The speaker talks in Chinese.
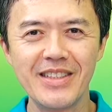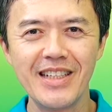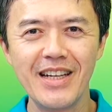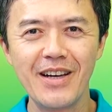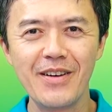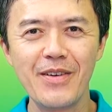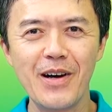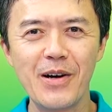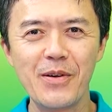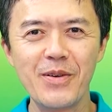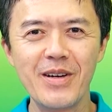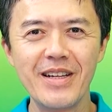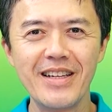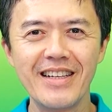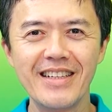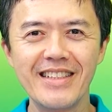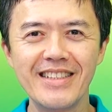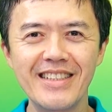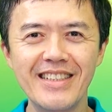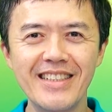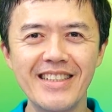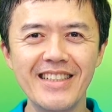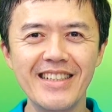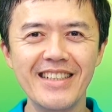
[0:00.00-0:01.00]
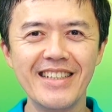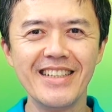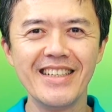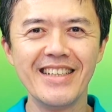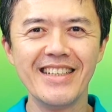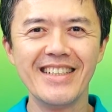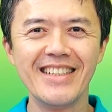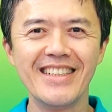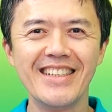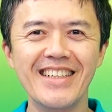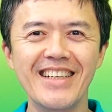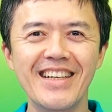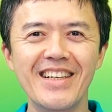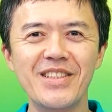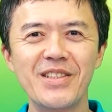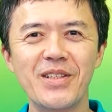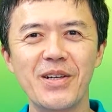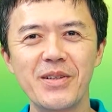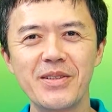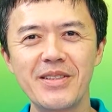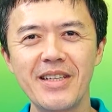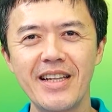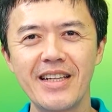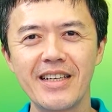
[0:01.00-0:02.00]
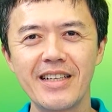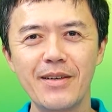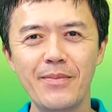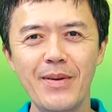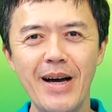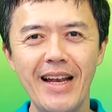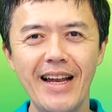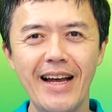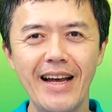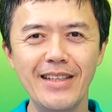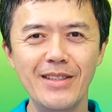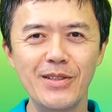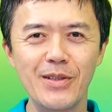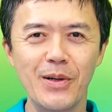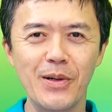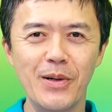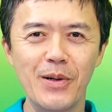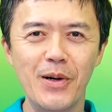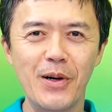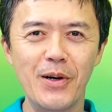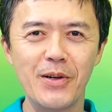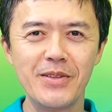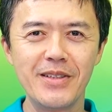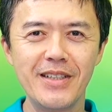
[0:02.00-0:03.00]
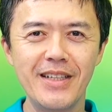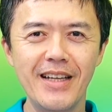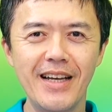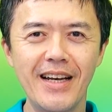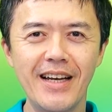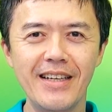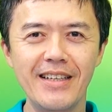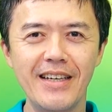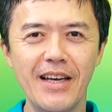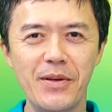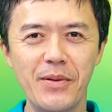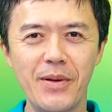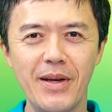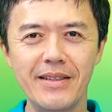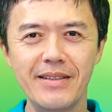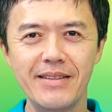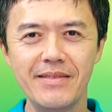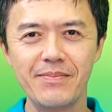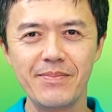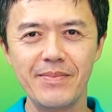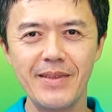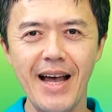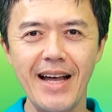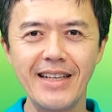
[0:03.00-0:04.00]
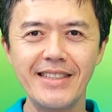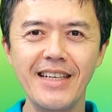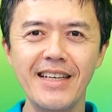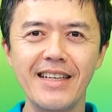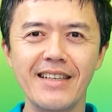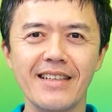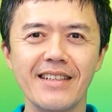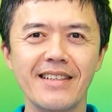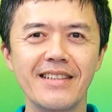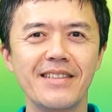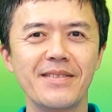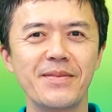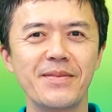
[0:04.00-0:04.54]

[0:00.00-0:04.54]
今天访问的是从赛德克巴莱》走红的演员大庆。